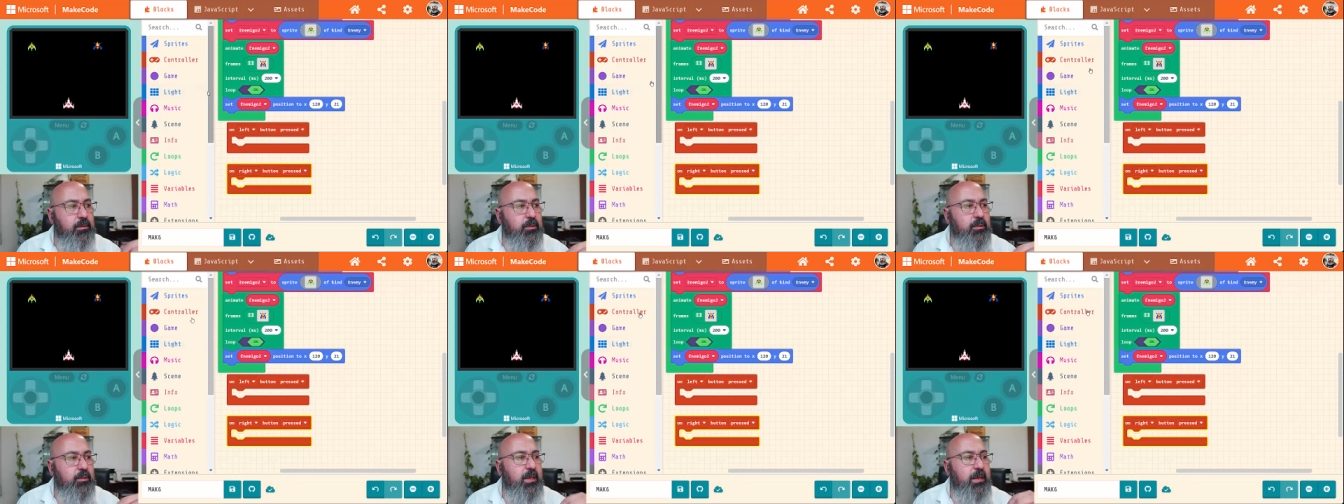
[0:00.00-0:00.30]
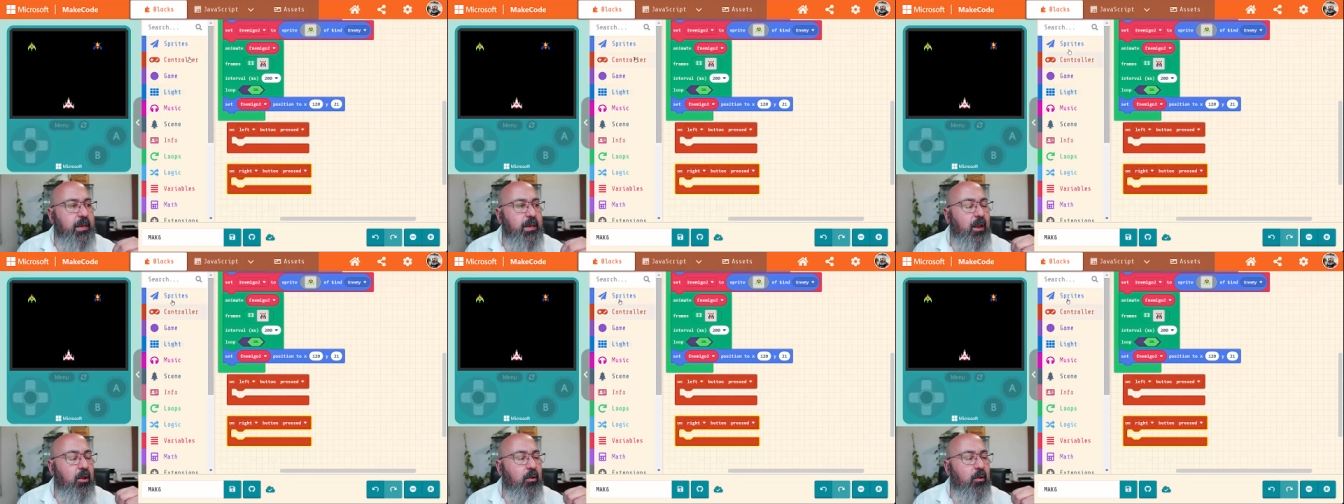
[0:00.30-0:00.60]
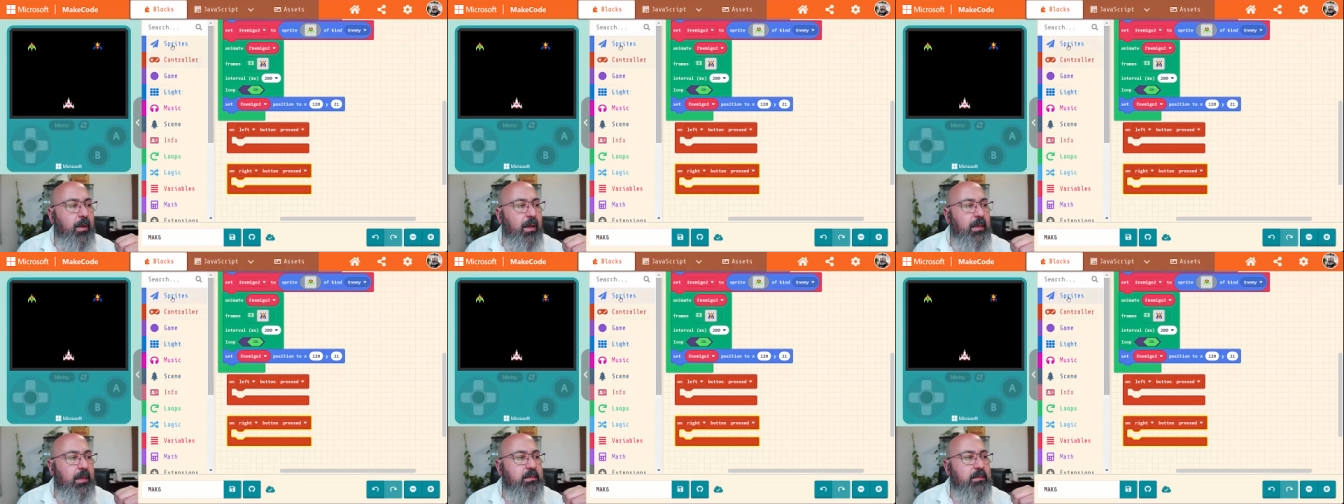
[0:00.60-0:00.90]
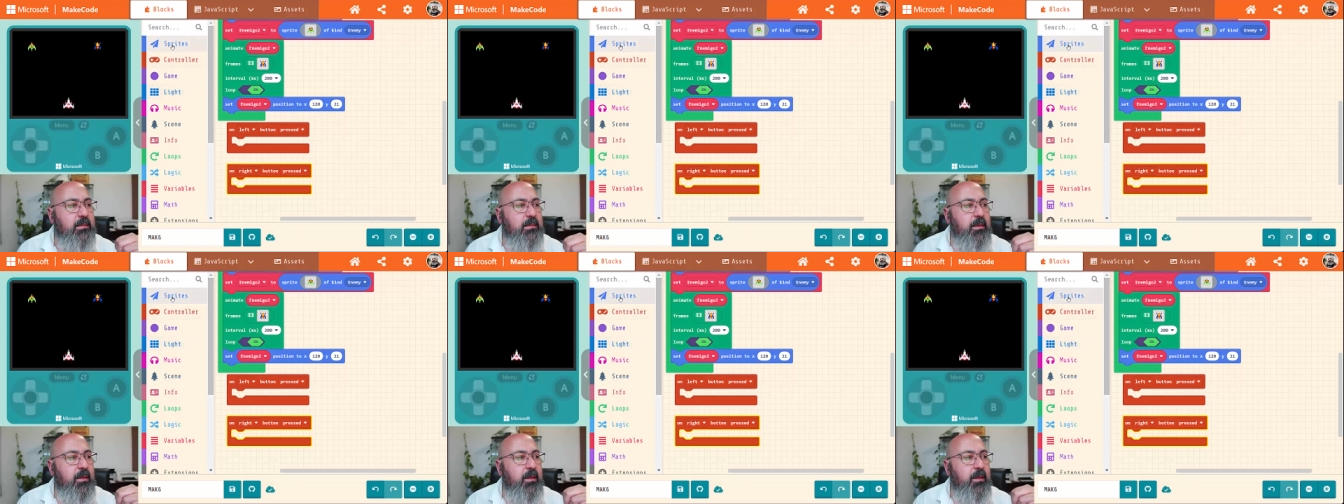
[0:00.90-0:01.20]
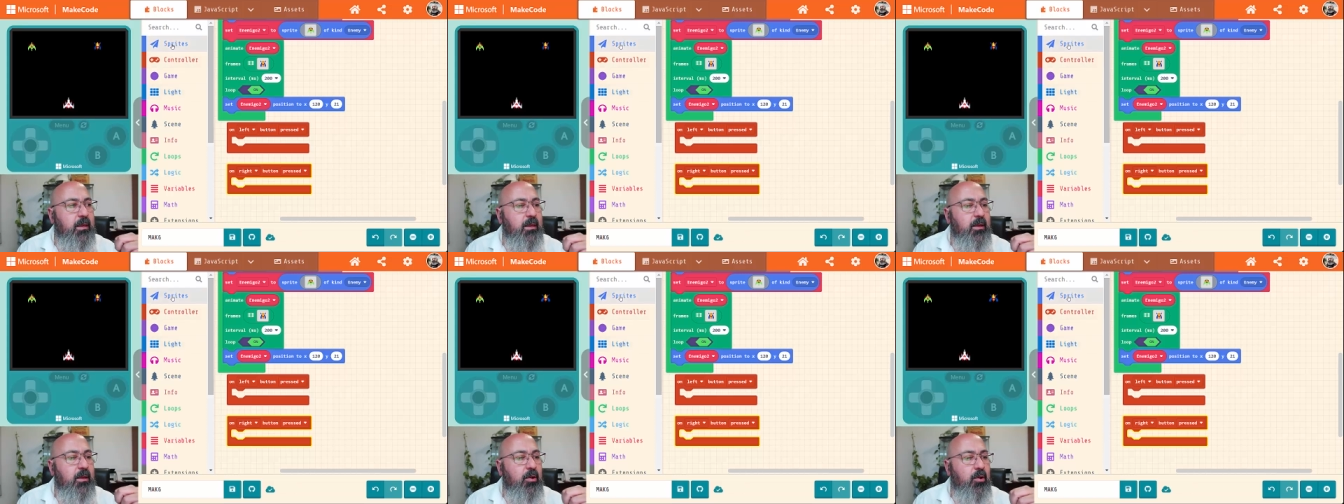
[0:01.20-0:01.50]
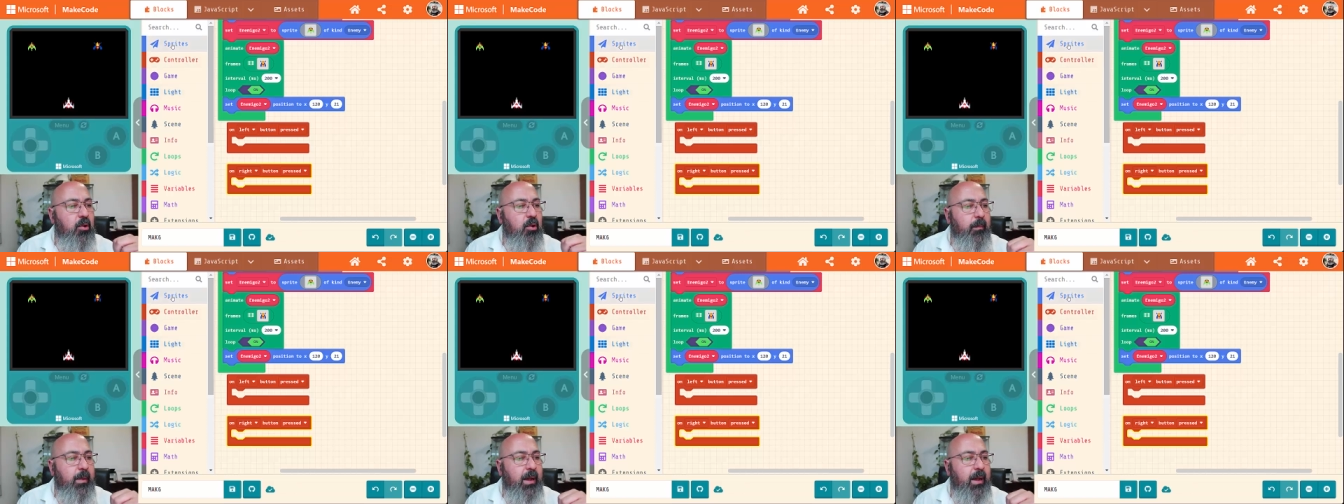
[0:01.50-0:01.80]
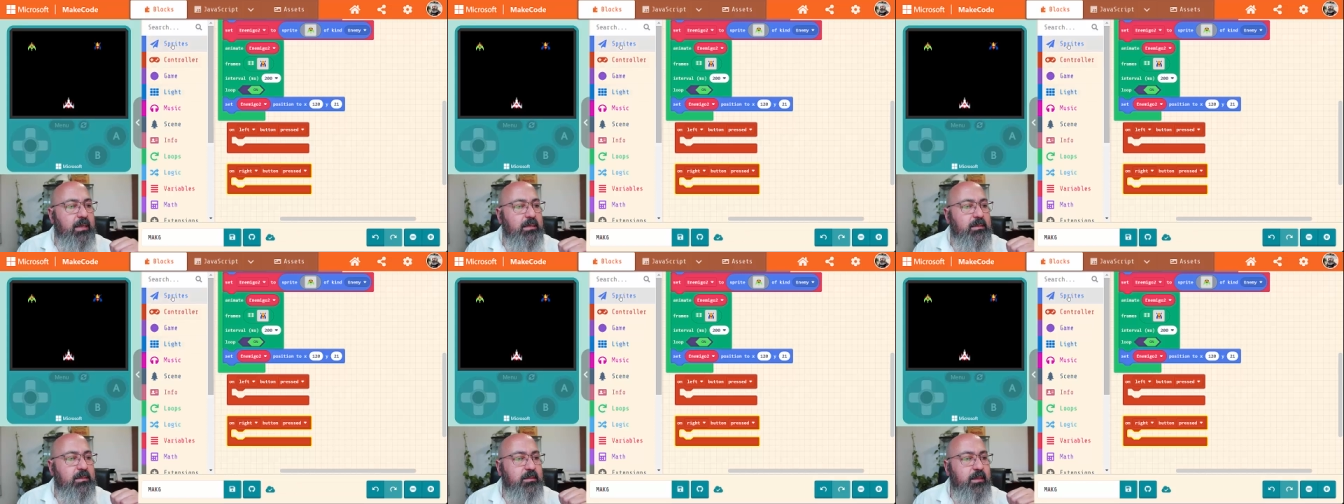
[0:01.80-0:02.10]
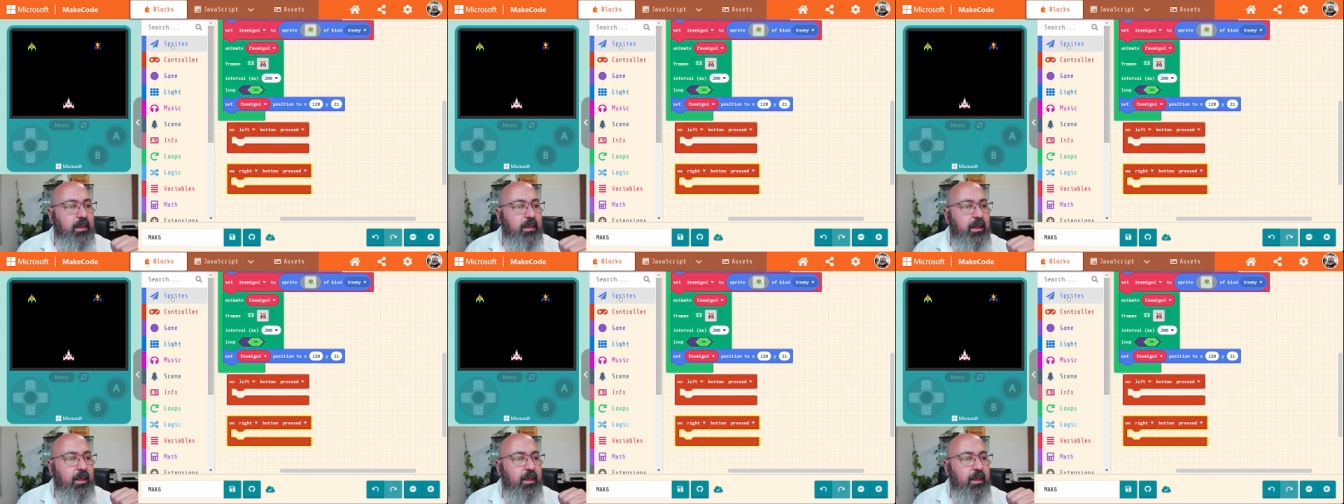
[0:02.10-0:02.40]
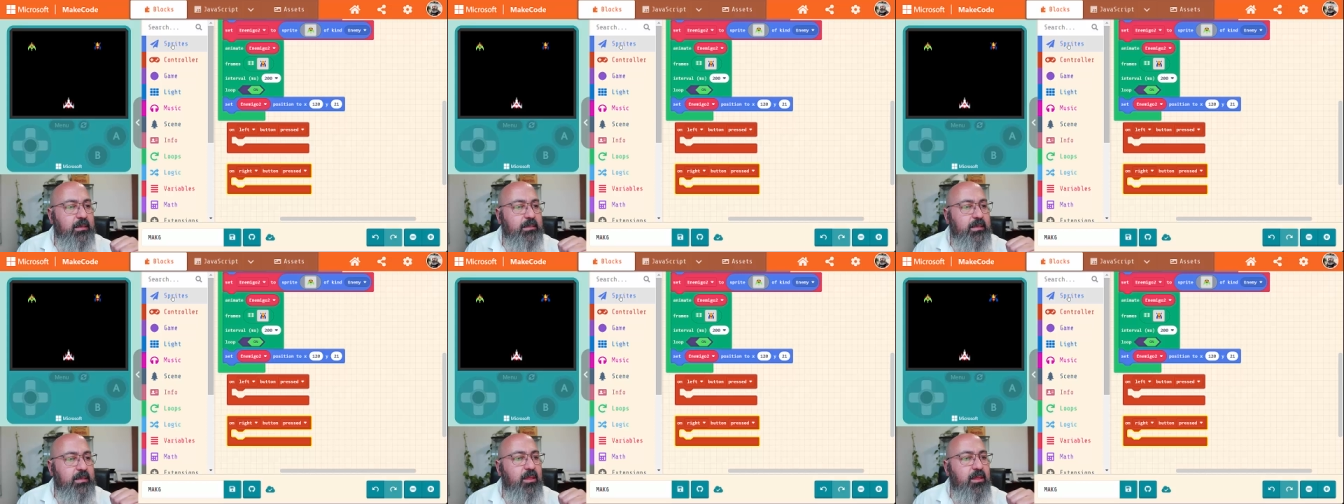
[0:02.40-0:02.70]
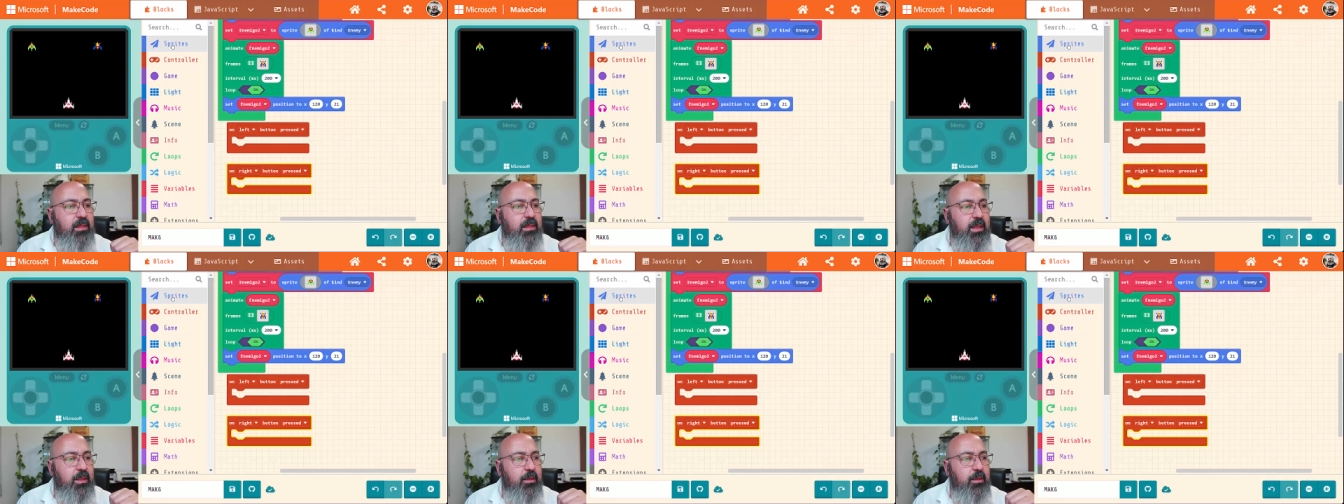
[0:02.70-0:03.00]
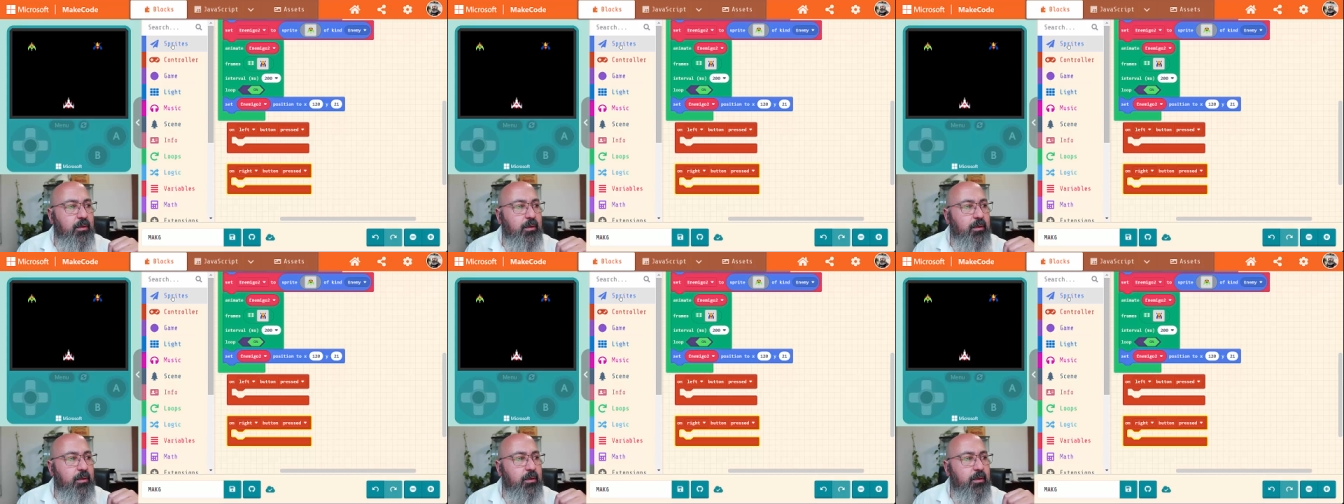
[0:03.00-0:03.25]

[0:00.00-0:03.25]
Esto sería lo más, lo más eh, sencillo,